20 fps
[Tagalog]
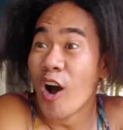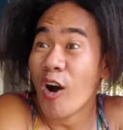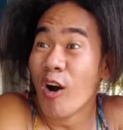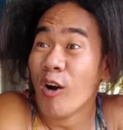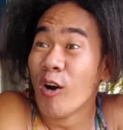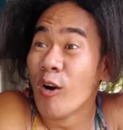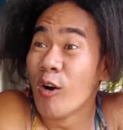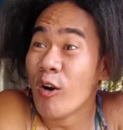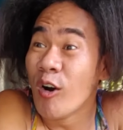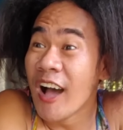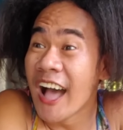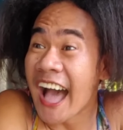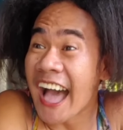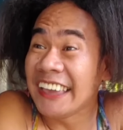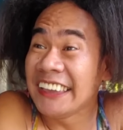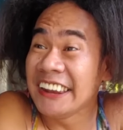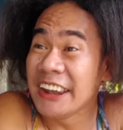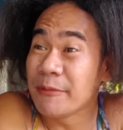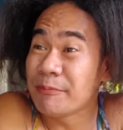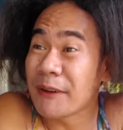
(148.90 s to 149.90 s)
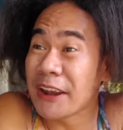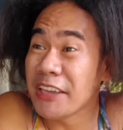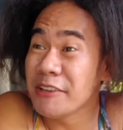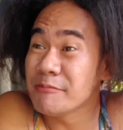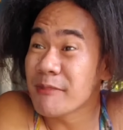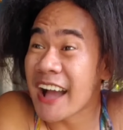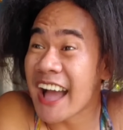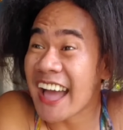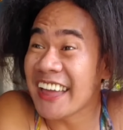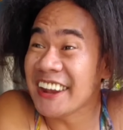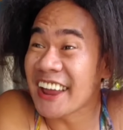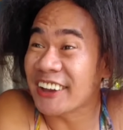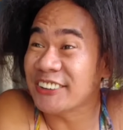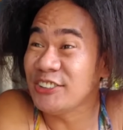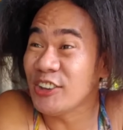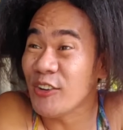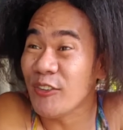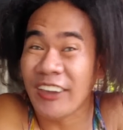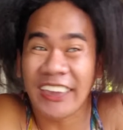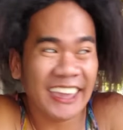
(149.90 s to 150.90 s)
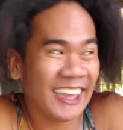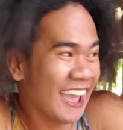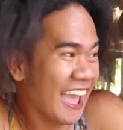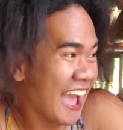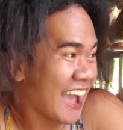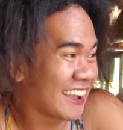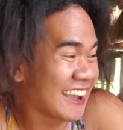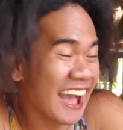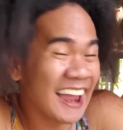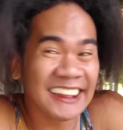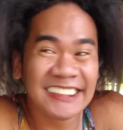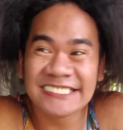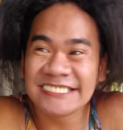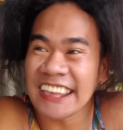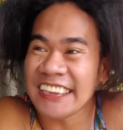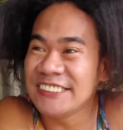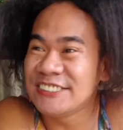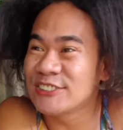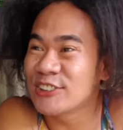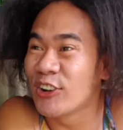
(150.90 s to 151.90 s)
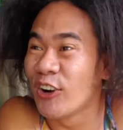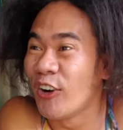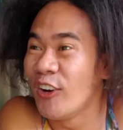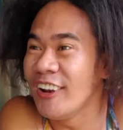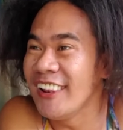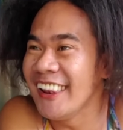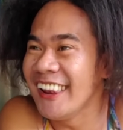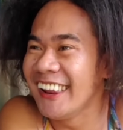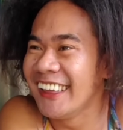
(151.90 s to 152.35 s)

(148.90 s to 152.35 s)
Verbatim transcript: Oh, ayun na pala yung mga anak nyo eh. Galing sa school.